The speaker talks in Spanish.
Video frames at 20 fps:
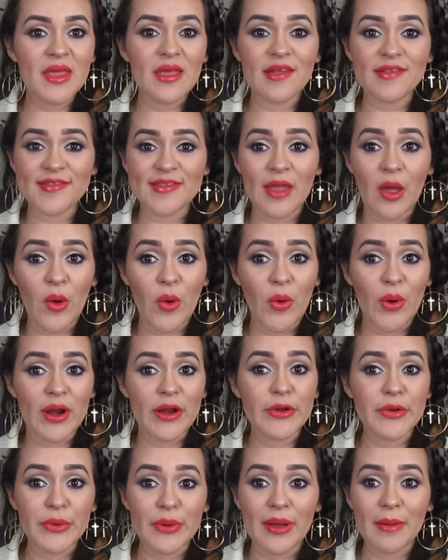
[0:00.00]
y hasta
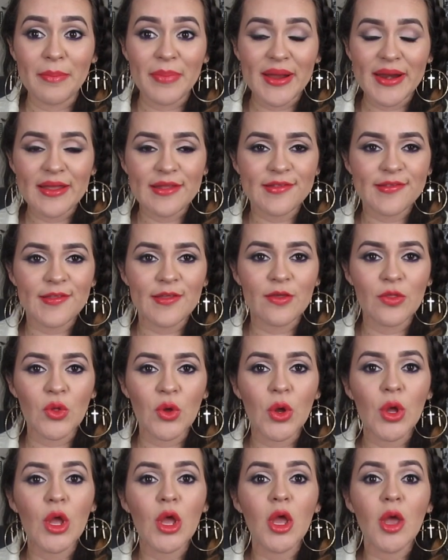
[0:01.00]
ahora no ha
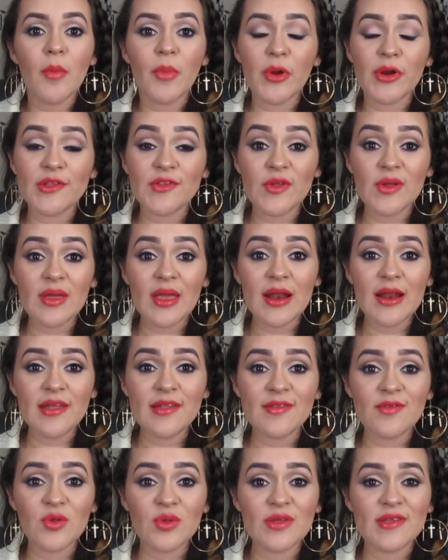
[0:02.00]
aparecido. Por eso es que
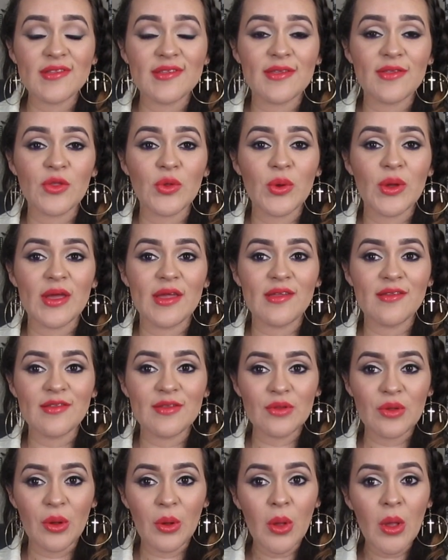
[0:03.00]
les estoy diciendo
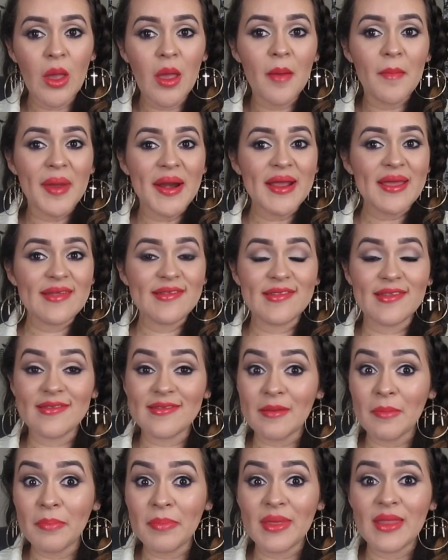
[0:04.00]
esto para que si
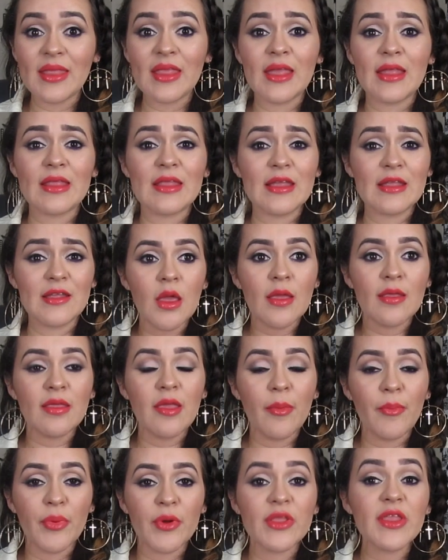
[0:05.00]
estén pendientes.
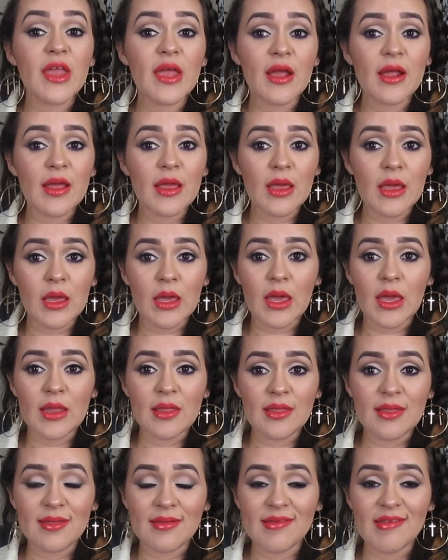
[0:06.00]
Después de
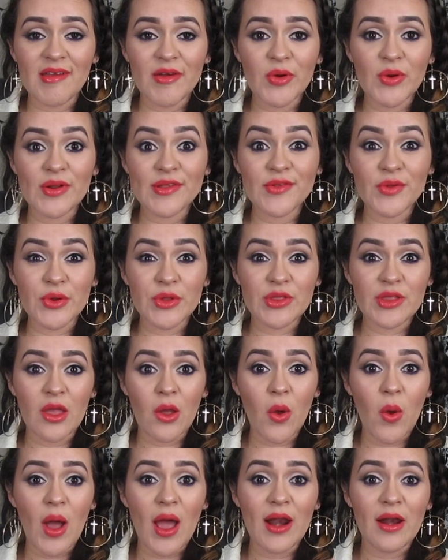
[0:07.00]
que cierro el
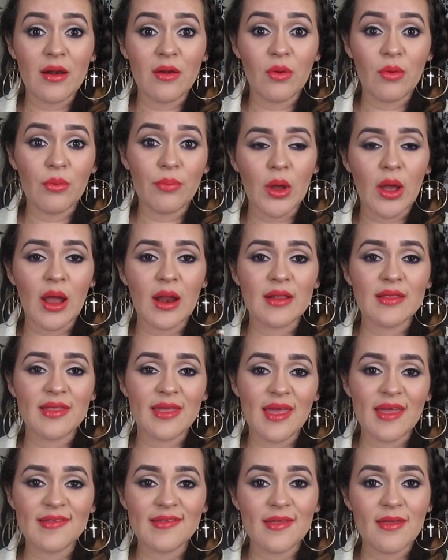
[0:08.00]
sorteo al, al
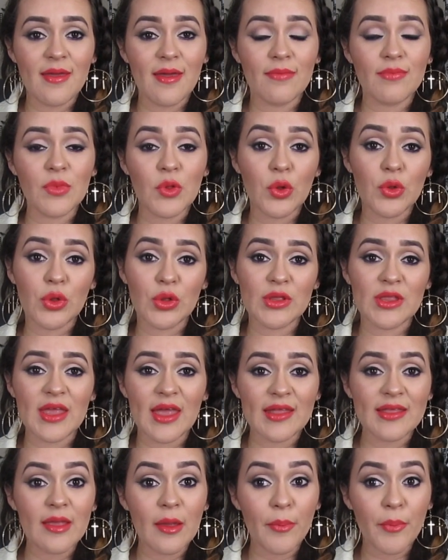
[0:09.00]
día siguiente o dos
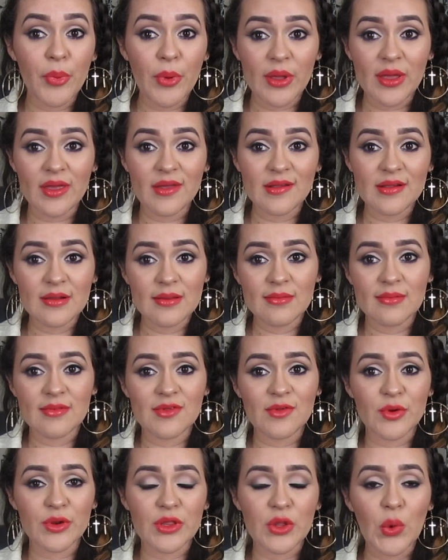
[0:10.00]
días después que el
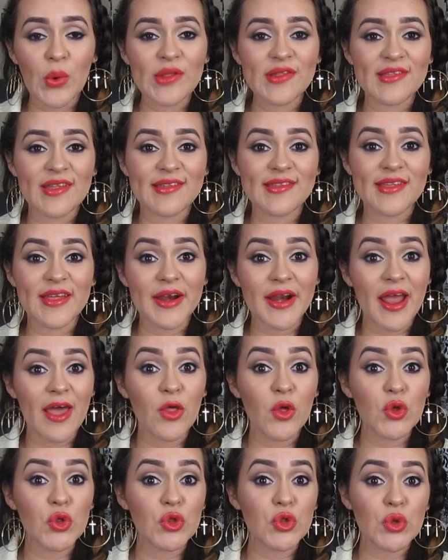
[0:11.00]
sorteo está
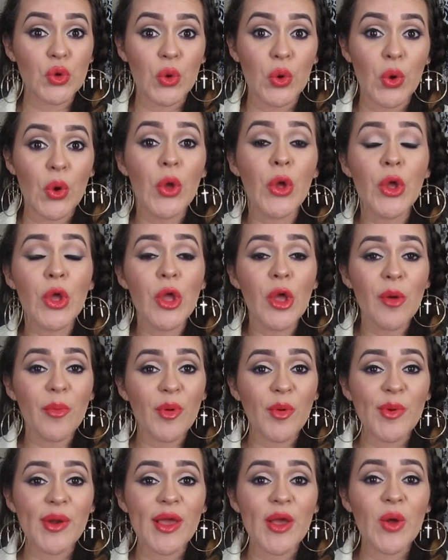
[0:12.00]
cerrado, yo
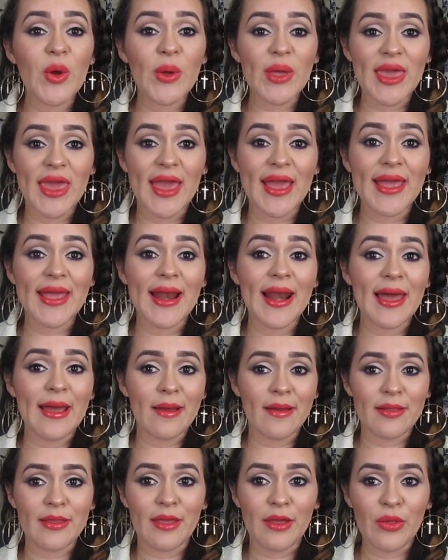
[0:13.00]
publico quién es la
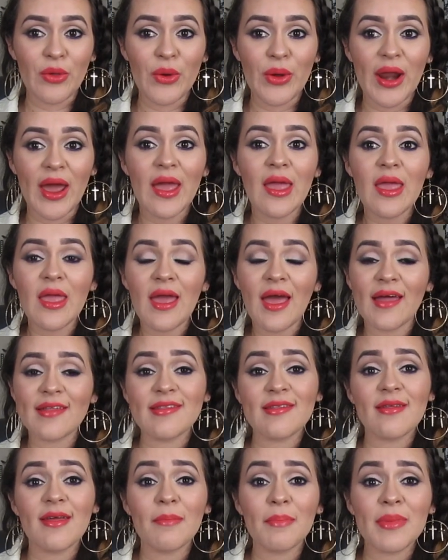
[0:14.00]
ganadora.
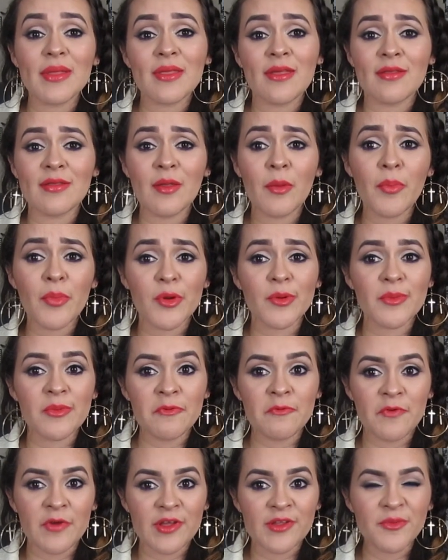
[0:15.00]
Así que pendientes por mi
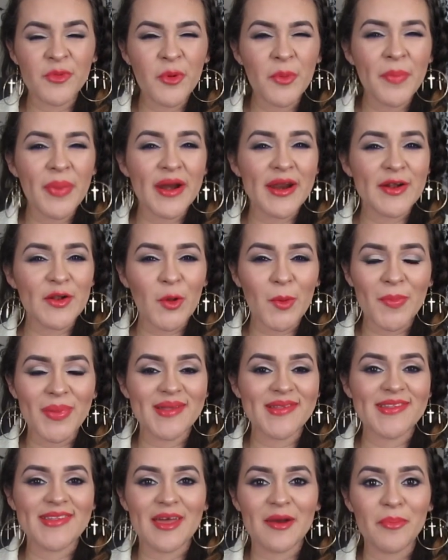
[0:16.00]
Facebook para no
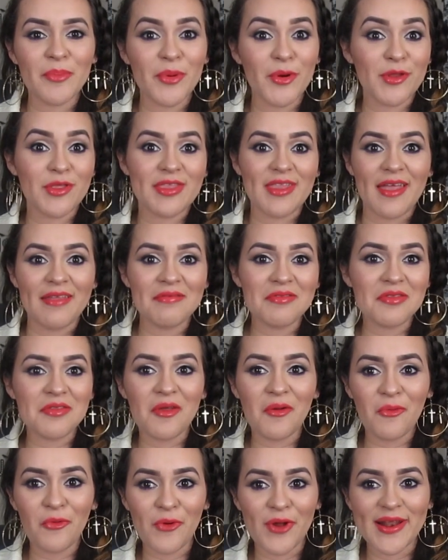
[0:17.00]
pasar por
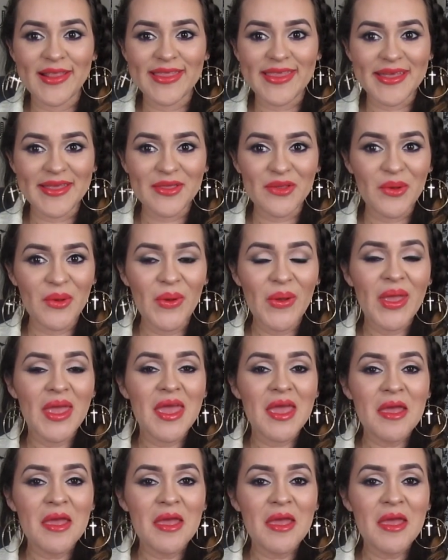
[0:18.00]
tanta vuelta, ¿no?